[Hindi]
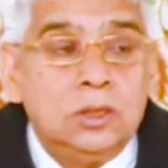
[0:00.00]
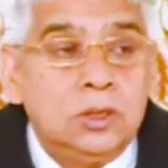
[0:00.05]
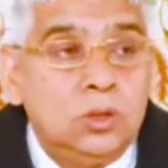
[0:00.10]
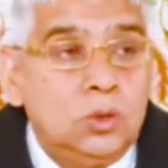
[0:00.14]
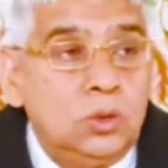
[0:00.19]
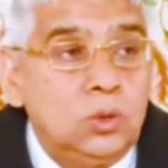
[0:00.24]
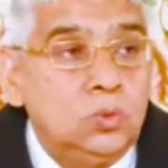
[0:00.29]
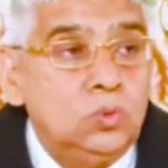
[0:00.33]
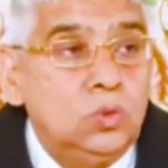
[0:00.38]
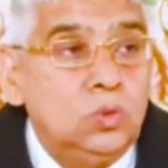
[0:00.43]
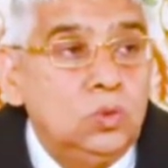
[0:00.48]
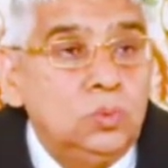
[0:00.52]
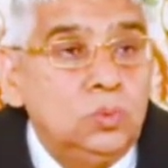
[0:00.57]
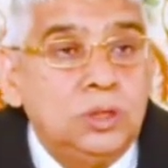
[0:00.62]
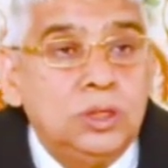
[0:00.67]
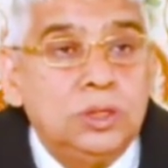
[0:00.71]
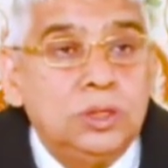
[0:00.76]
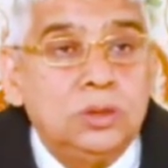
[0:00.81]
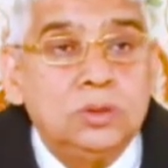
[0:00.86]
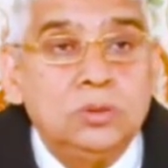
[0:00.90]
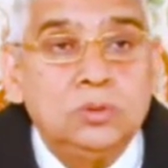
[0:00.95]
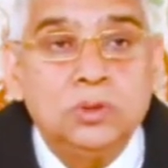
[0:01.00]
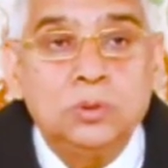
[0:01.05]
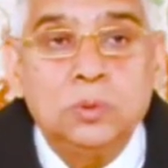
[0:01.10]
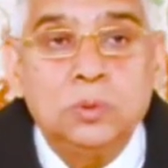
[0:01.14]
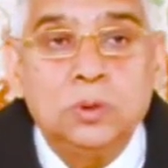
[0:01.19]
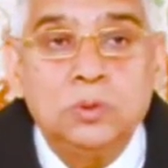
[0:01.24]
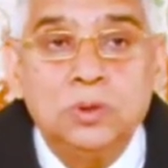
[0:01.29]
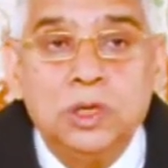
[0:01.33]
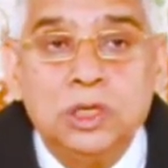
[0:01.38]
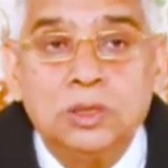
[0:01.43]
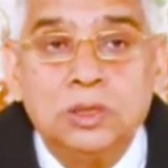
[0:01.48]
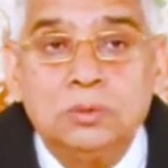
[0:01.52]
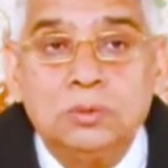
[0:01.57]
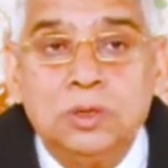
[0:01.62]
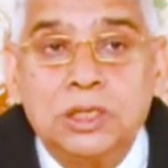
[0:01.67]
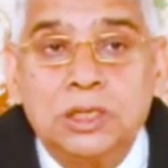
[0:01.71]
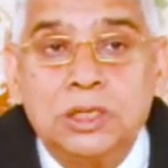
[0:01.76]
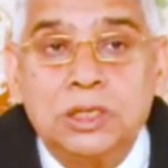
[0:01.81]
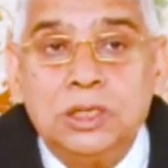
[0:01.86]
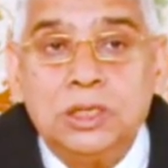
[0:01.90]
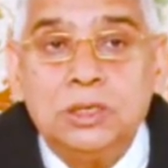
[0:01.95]
और वो फिर उस
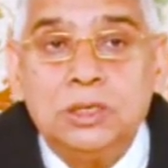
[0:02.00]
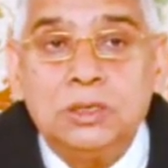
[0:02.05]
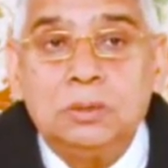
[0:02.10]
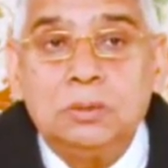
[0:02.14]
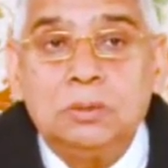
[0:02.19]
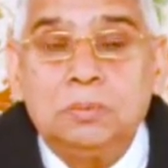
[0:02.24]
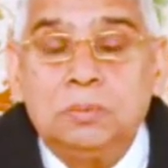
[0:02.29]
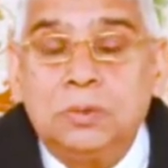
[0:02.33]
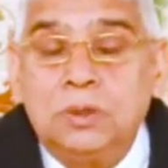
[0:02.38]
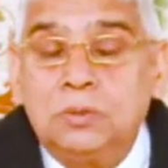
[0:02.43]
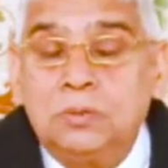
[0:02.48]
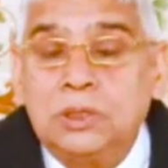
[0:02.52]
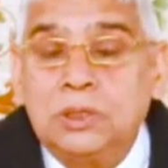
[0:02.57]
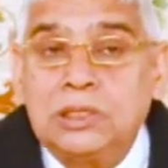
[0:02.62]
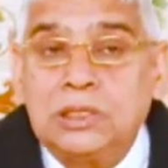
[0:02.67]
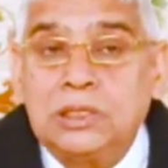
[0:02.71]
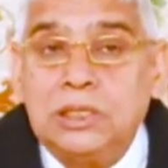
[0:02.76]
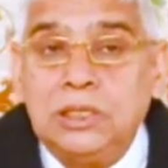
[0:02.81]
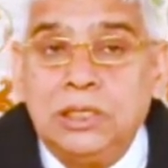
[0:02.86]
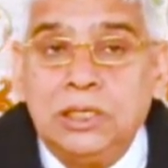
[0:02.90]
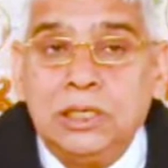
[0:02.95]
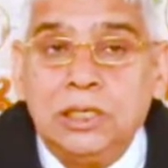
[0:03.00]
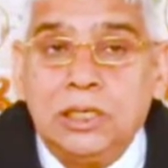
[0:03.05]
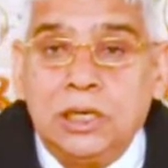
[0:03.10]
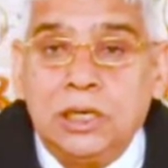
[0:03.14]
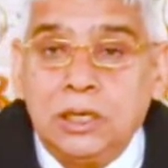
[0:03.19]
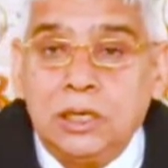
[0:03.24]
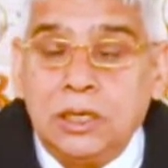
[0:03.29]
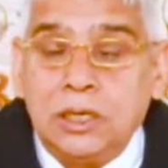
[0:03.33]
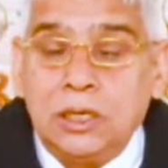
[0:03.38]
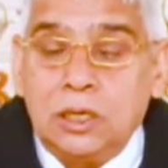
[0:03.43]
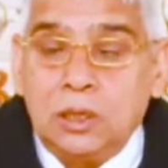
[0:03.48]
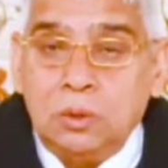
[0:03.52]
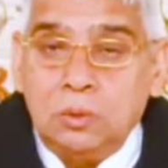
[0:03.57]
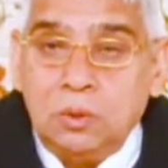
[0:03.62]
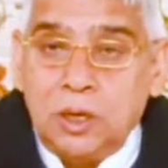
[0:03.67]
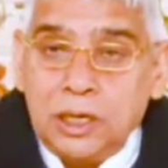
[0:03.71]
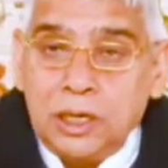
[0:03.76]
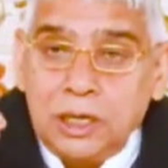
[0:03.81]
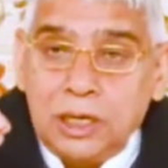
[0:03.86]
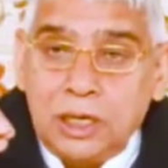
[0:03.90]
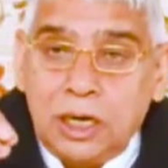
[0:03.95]
परमात्मा की परवरिश की लीला एक
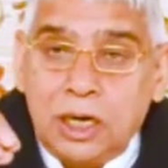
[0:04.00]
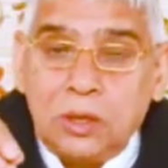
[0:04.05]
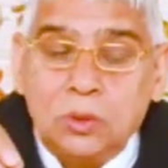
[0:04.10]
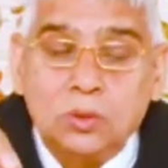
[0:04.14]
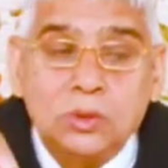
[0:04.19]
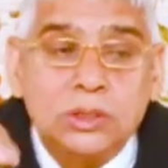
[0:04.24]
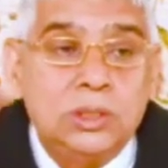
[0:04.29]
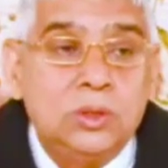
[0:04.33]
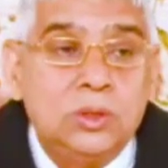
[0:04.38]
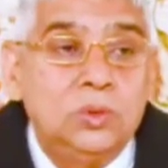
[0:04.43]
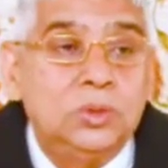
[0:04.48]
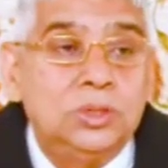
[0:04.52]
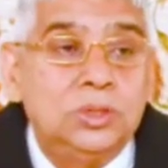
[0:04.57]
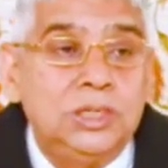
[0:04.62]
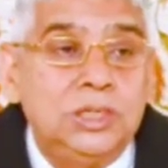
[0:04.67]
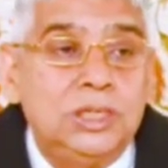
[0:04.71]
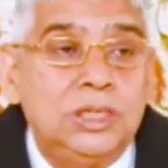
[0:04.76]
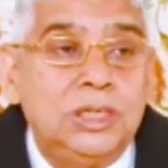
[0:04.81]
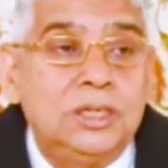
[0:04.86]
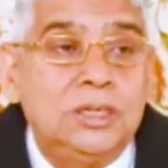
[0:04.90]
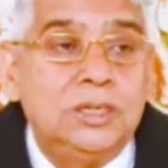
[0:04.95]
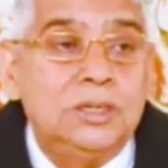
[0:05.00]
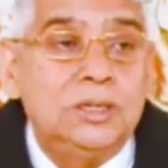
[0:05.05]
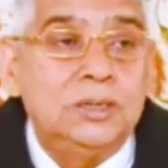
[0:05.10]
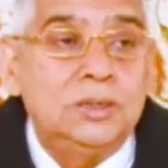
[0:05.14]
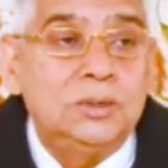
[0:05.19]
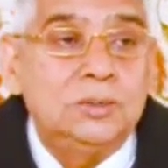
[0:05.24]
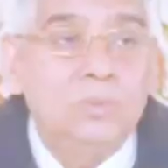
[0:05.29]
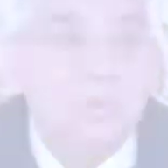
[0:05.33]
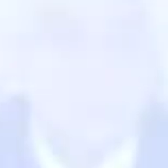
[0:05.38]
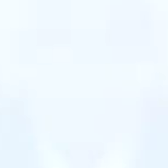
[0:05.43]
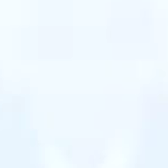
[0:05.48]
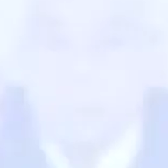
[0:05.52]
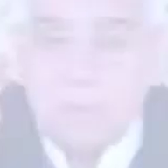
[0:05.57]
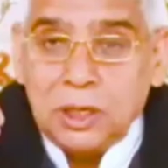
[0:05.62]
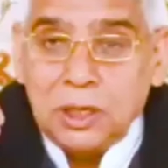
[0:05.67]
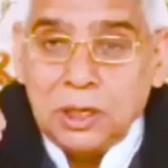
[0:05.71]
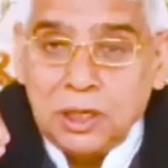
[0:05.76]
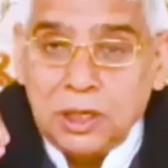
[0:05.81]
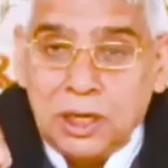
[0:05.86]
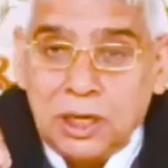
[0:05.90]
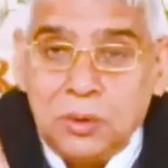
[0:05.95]
कुंवारी गायों से होती है वो
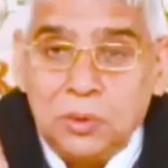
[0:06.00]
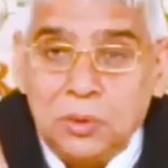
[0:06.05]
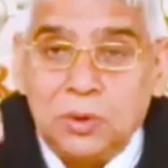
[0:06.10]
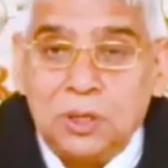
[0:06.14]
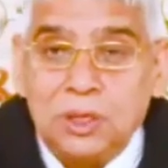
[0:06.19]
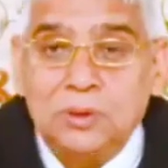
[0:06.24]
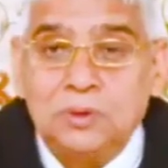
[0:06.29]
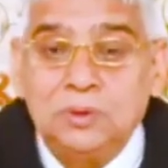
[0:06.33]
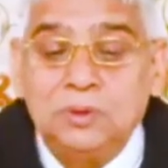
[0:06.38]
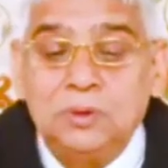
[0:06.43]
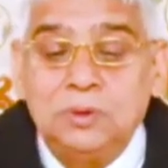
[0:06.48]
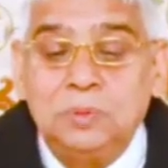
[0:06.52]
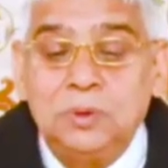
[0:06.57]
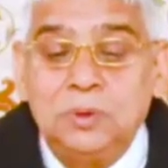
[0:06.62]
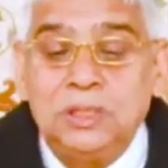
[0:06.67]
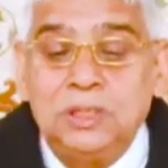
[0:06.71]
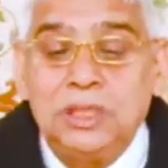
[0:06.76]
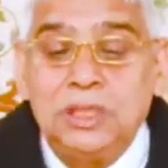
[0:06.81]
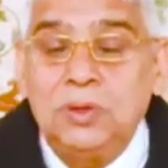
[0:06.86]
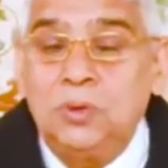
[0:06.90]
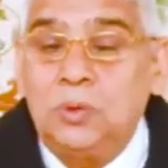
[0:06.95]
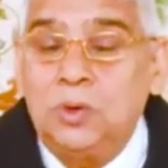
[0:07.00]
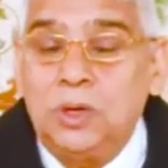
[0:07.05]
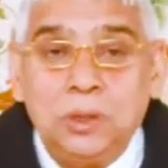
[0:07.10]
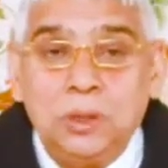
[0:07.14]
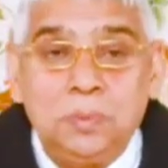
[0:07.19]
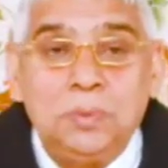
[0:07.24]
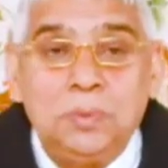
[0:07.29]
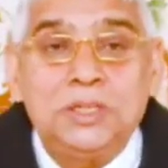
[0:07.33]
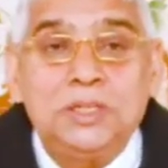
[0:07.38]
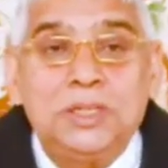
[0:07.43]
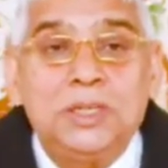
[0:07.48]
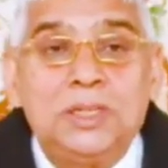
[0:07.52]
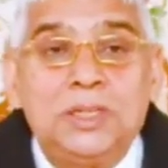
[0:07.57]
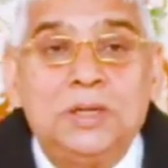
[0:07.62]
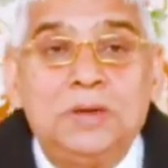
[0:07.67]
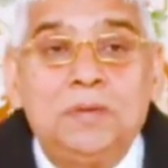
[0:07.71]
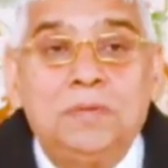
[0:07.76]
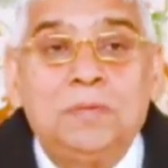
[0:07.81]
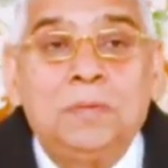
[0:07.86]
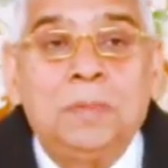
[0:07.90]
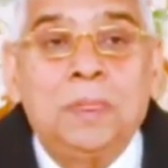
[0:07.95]
कुंवारी गायों का दूध पीते और नहीं पीते
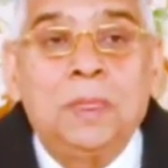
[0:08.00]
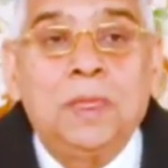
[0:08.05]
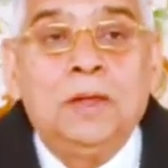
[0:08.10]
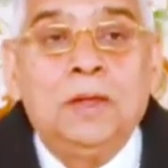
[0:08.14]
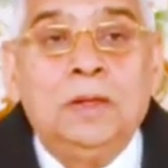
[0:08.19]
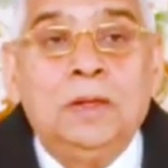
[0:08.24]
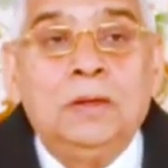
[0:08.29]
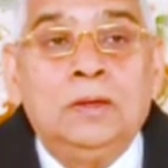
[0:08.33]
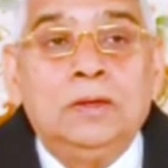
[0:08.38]
हैं